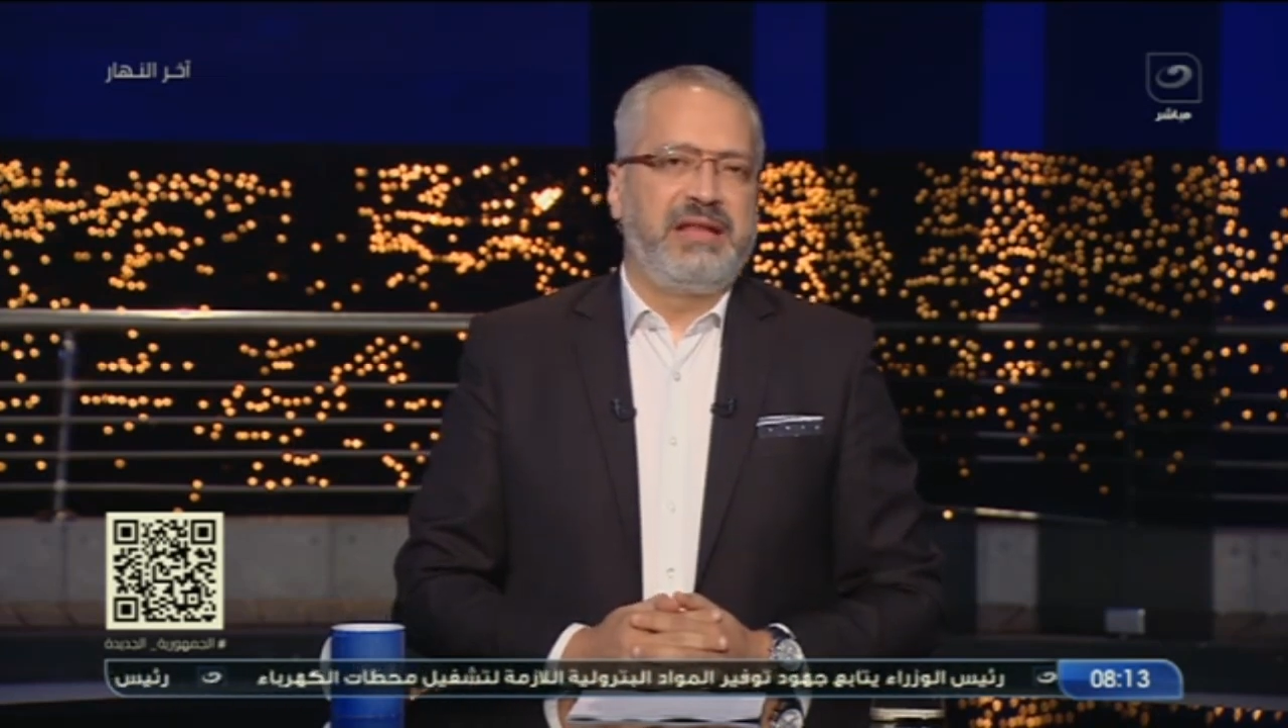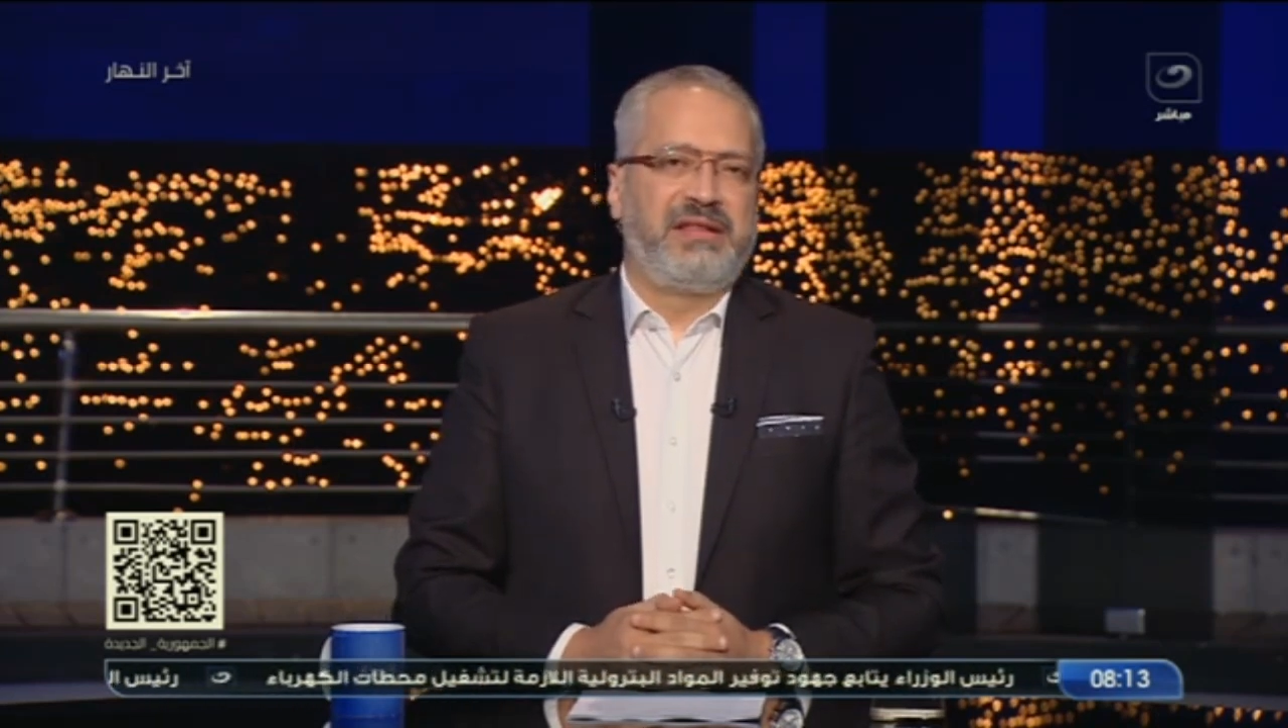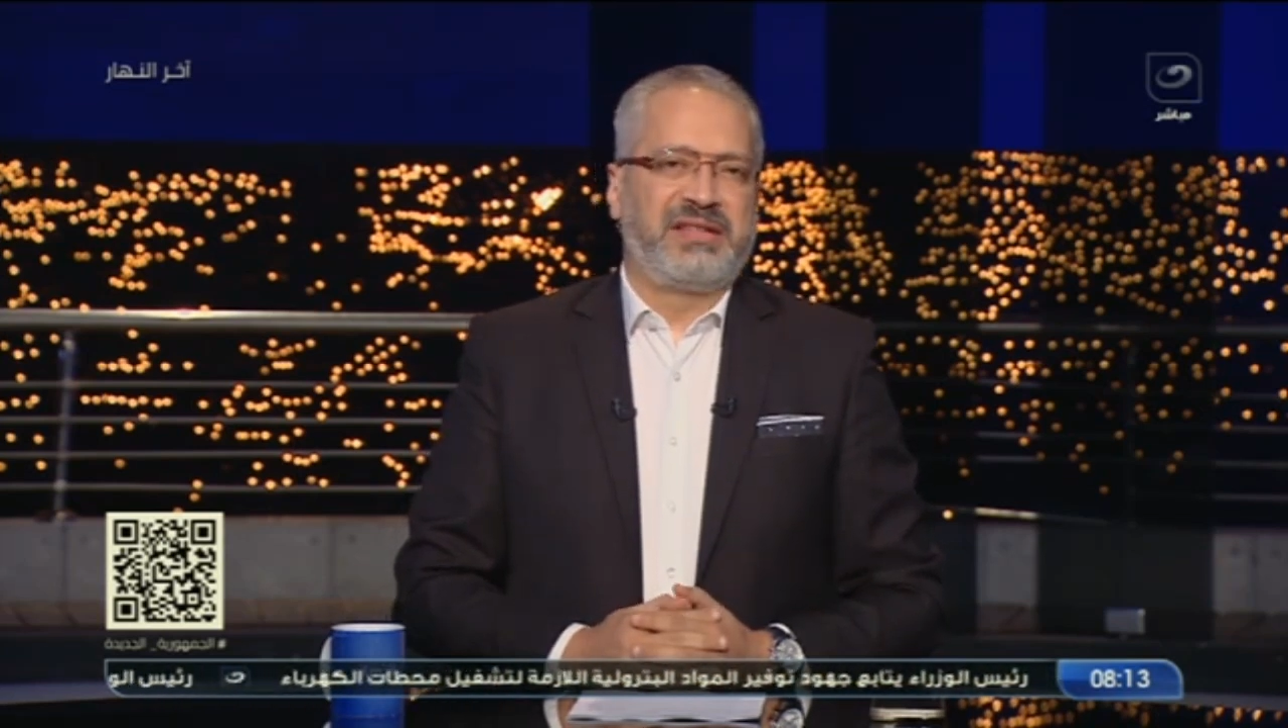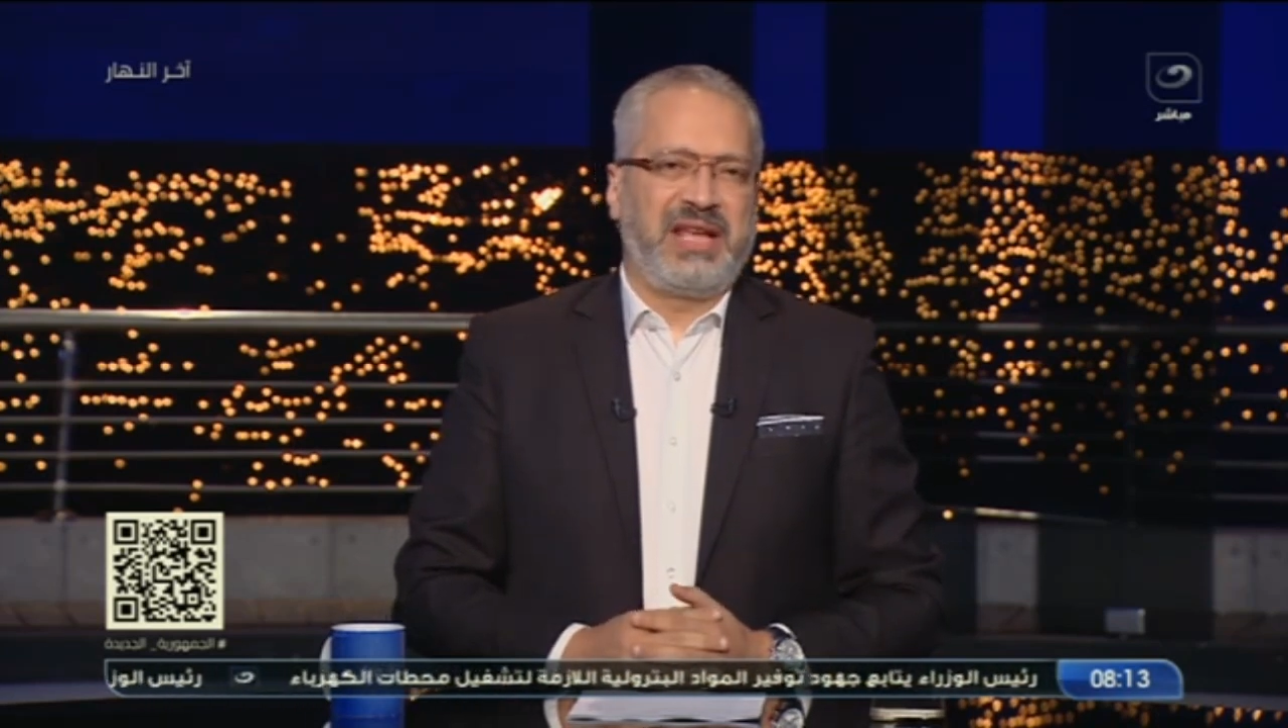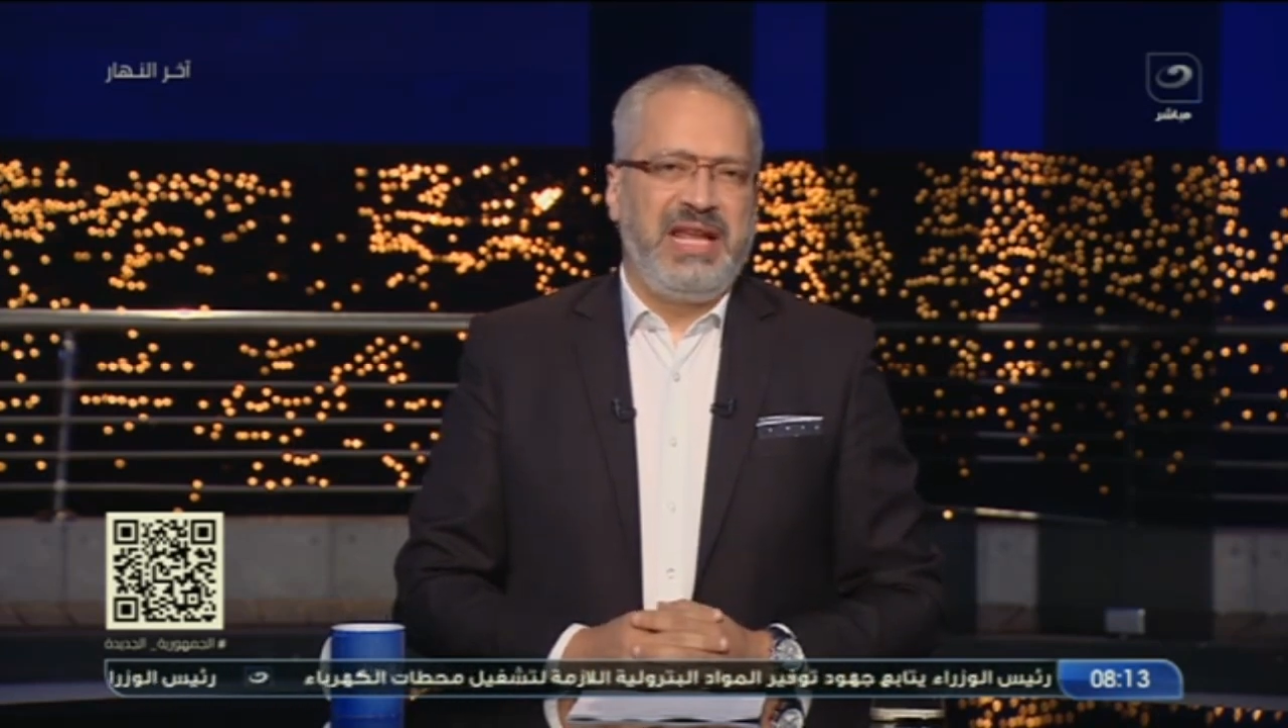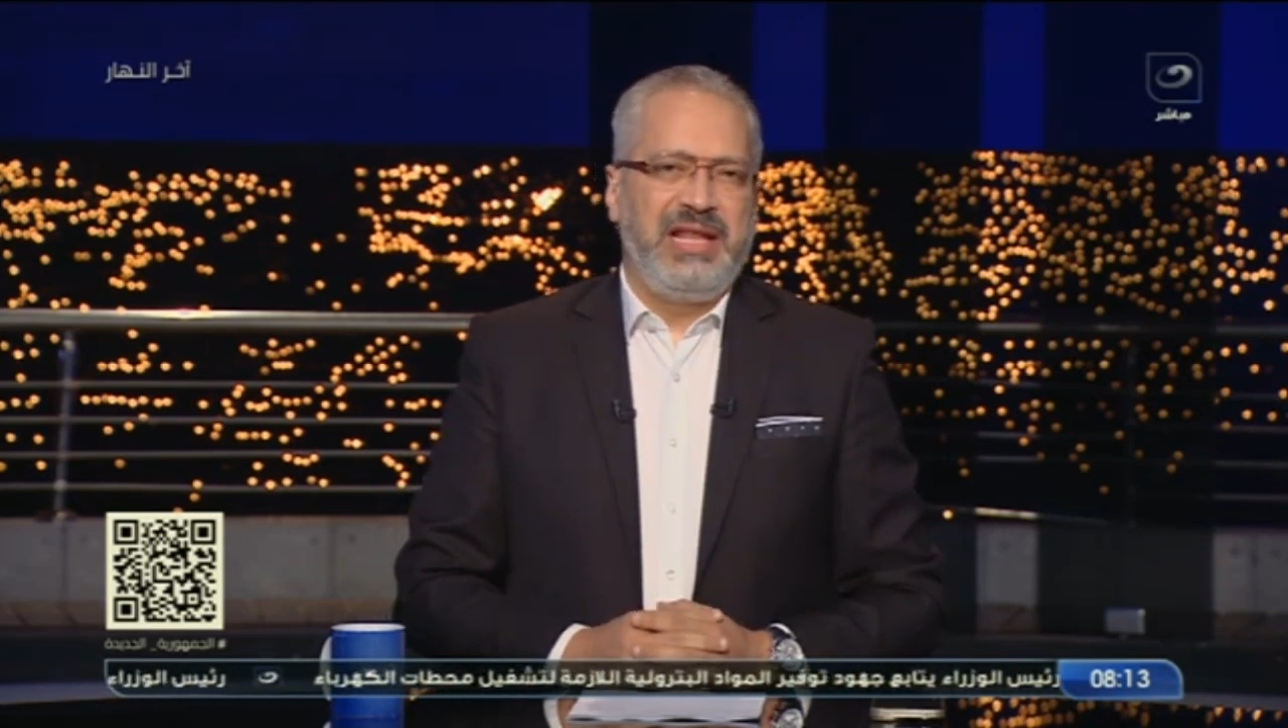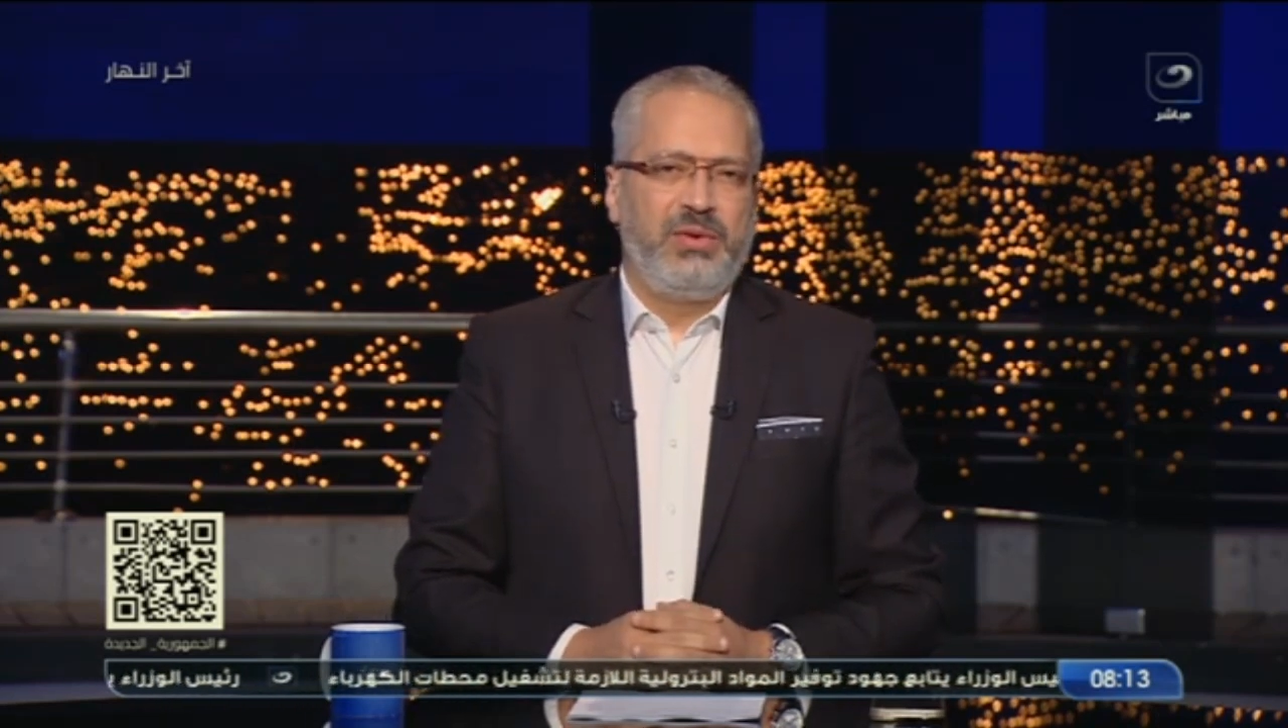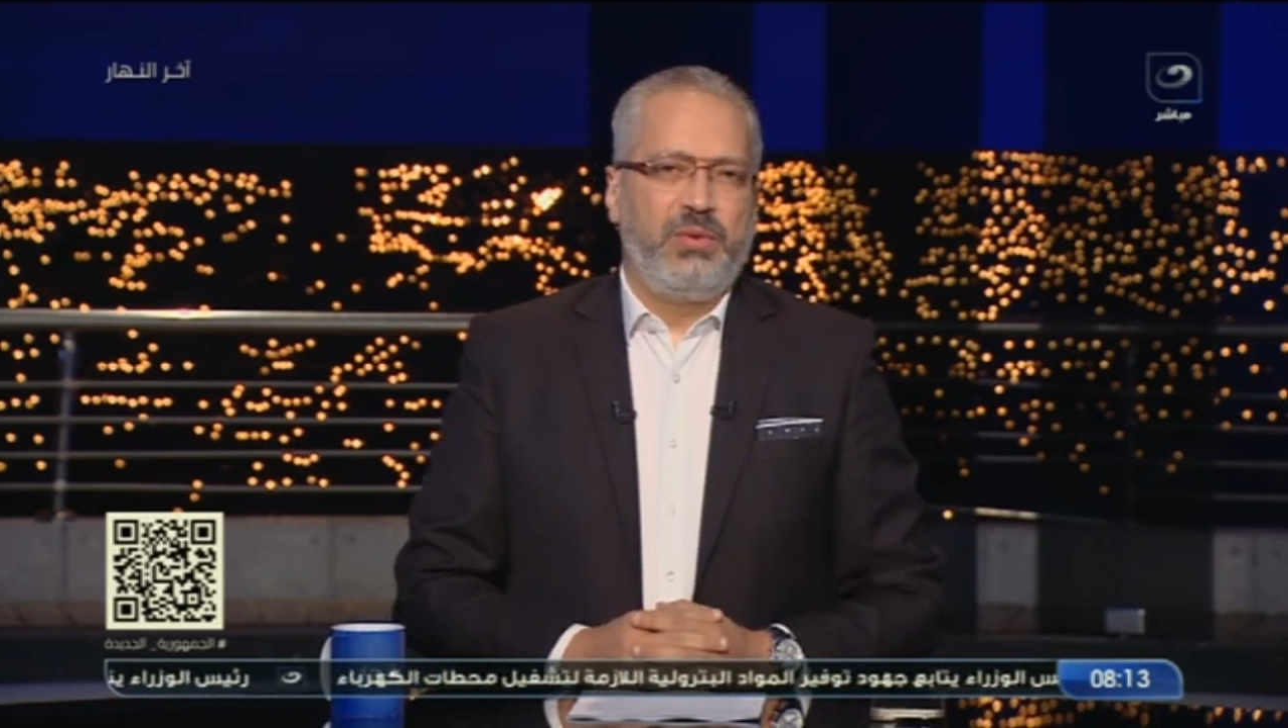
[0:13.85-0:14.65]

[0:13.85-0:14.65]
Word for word: تصعيد